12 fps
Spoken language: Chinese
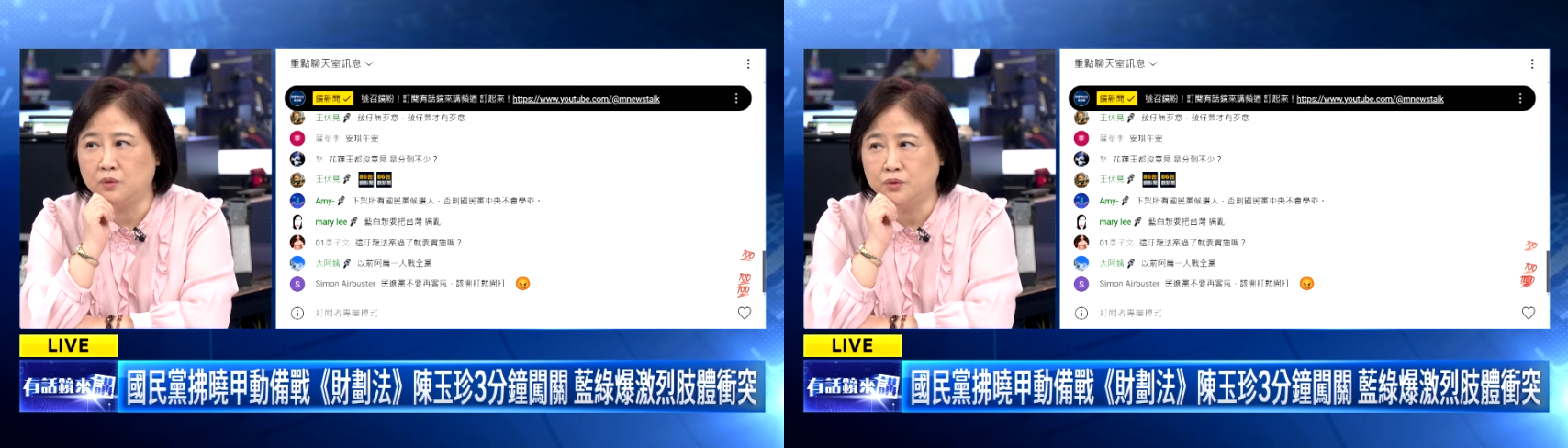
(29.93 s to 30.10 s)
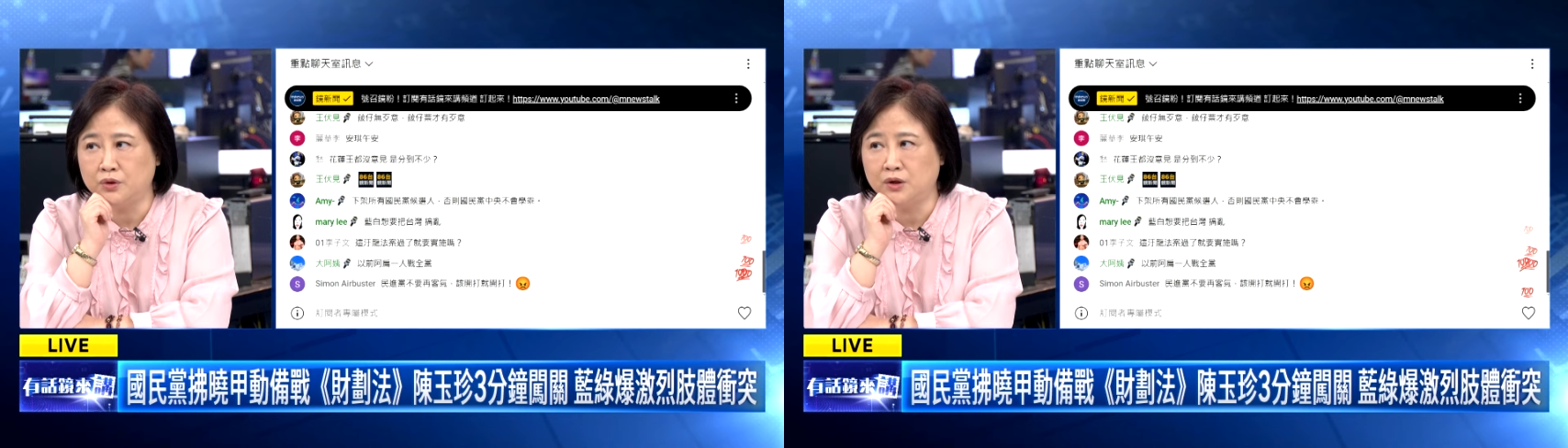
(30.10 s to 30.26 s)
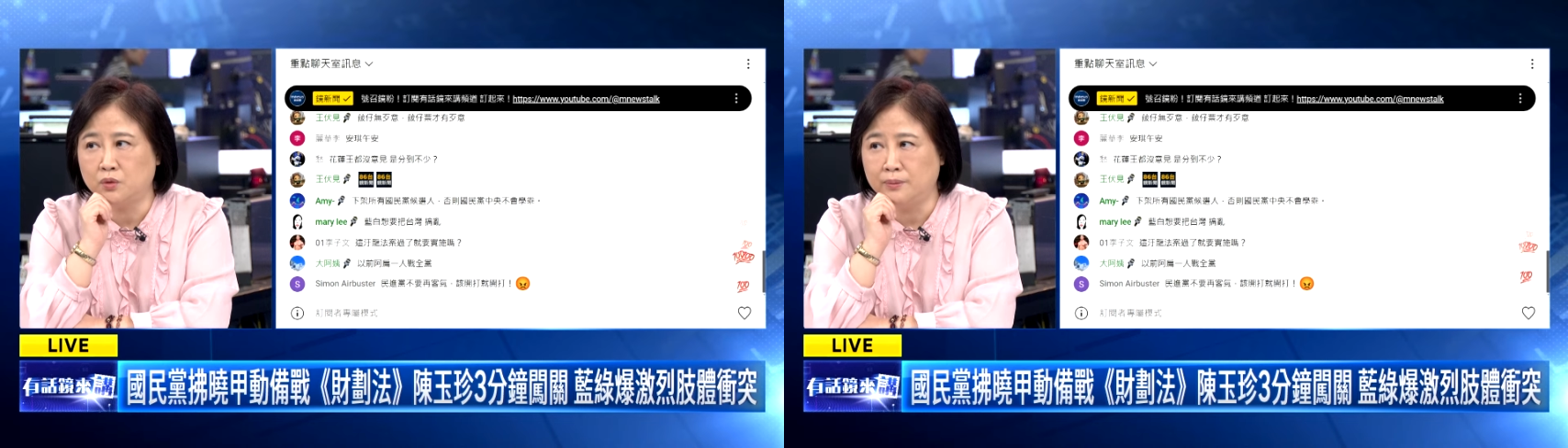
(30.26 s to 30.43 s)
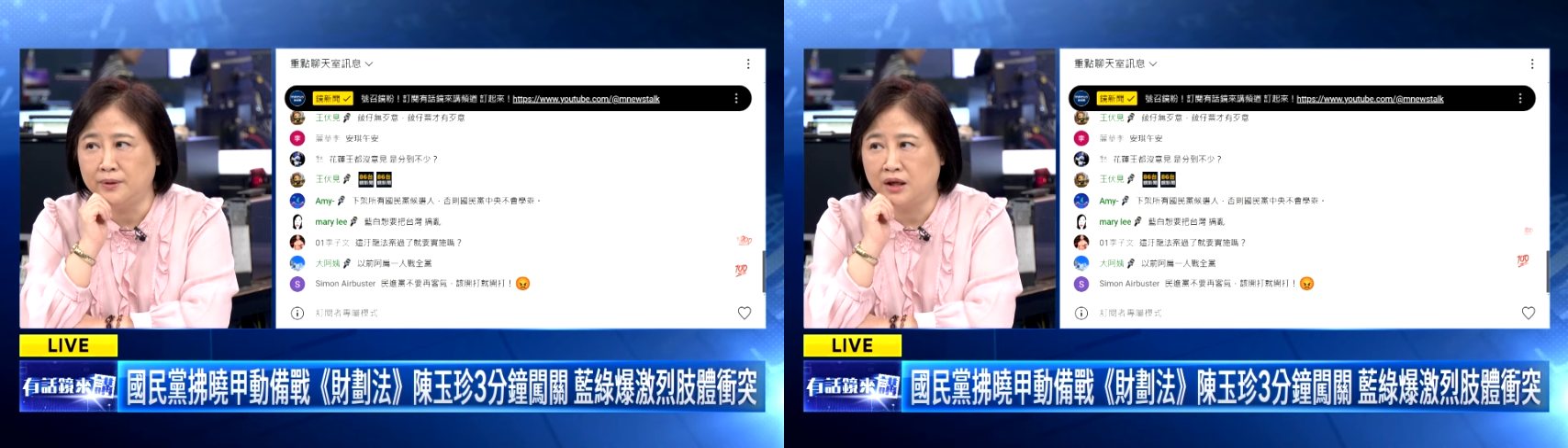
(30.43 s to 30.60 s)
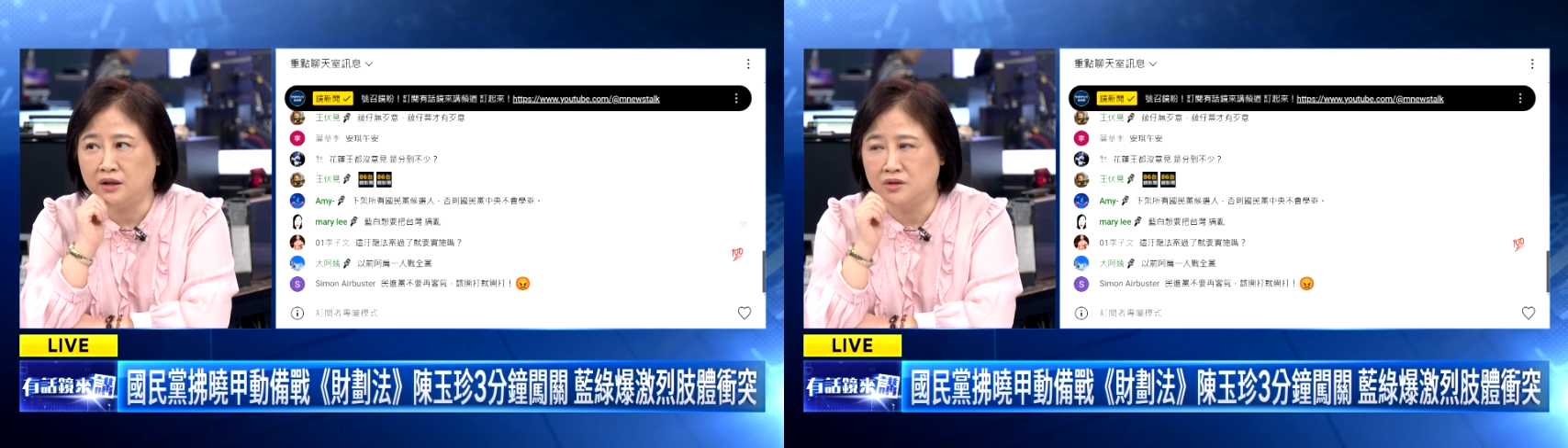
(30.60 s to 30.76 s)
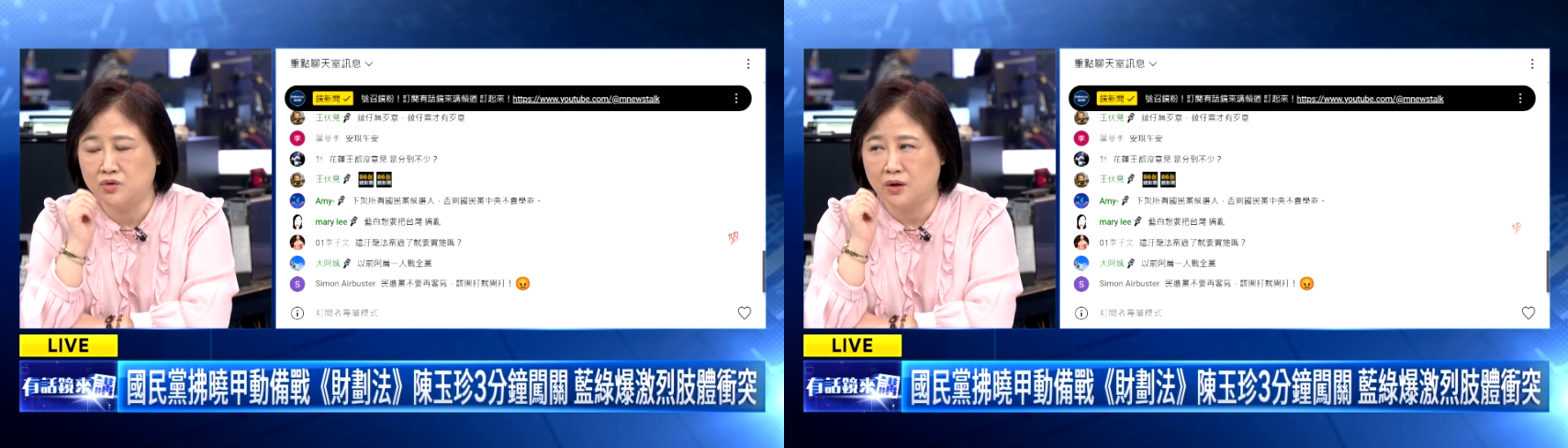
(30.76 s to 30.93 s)
我觉得国民
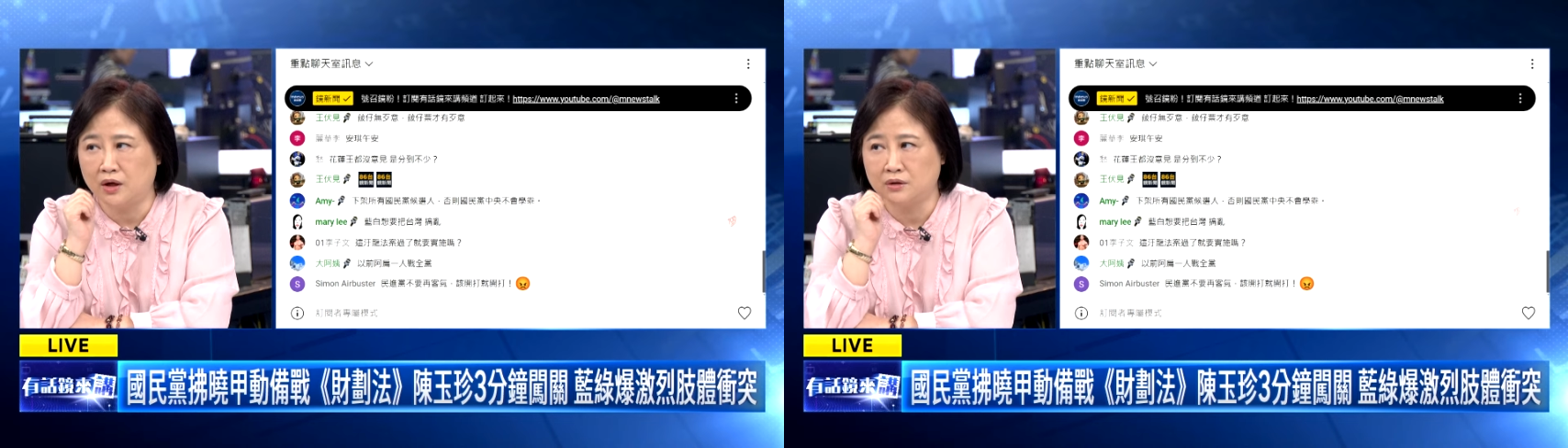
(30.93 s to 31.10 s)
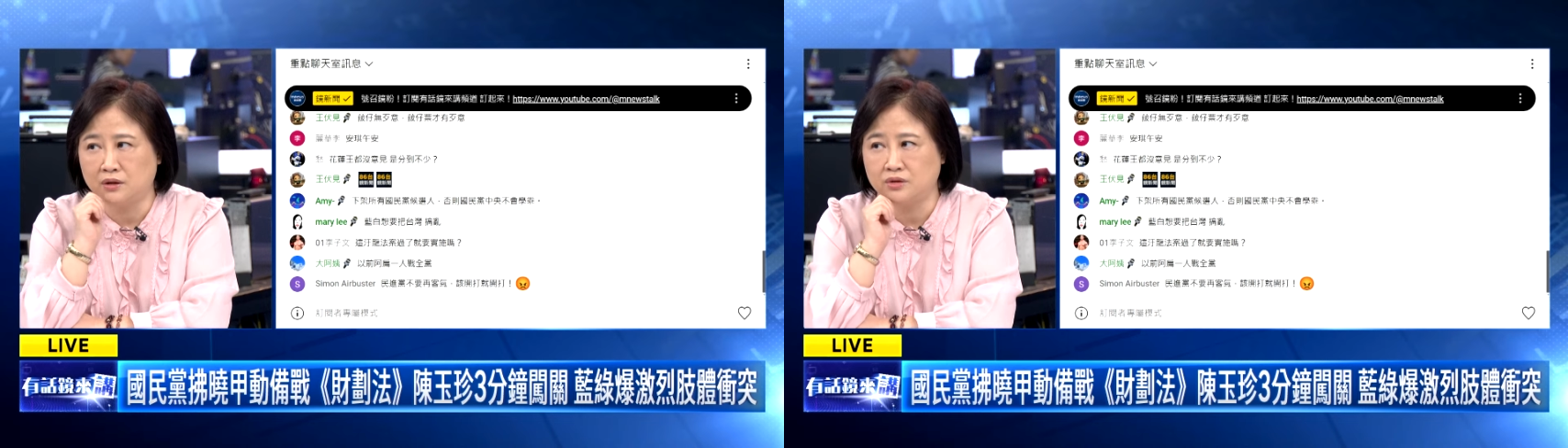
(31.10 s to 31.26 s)
党你最好